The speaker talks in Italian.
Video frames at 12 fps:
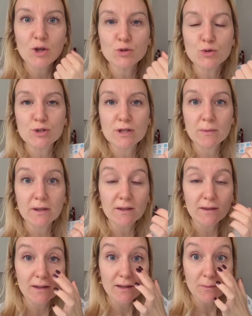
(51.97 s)

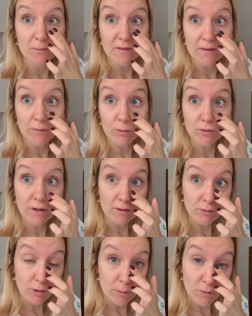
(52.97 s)
Giustamente stavo
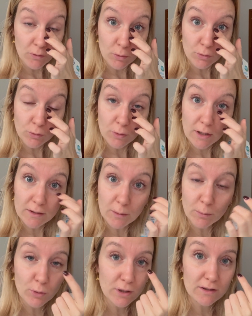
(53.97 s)
notando che mi sono truccata
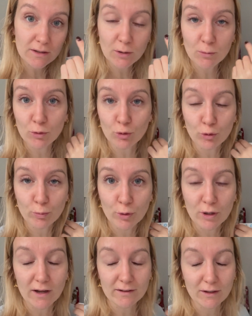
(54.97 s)
un pochettino, mi sono
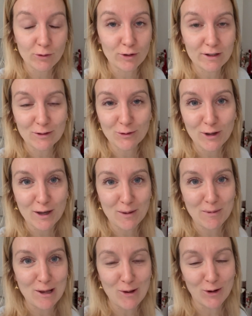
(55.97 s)
sporcata, che sono andata a
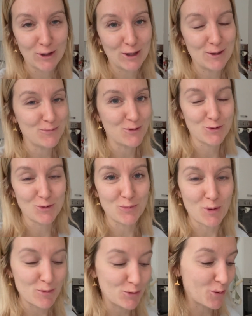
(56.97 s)
toccarmi gli occhi, non sono
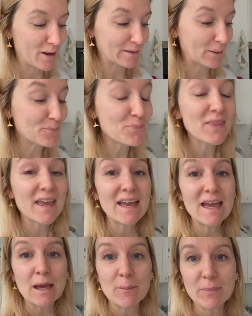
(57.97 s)
più abituata.
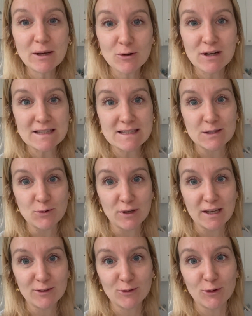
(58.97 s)
Per
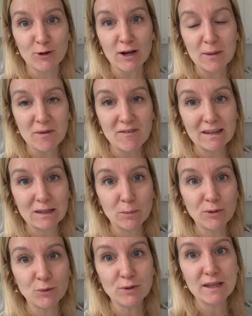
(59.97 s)
colazione torno alle mie vecchie
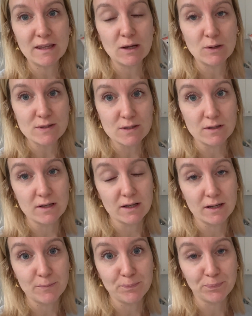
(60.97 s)
abitudini del, del,
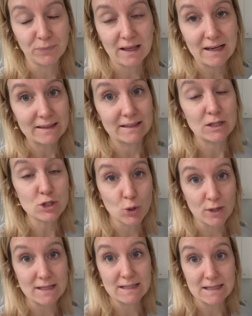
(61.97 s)
del mm, latte di
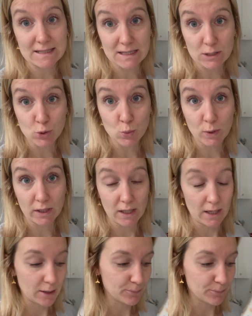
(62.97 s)
soia senza zuccheri,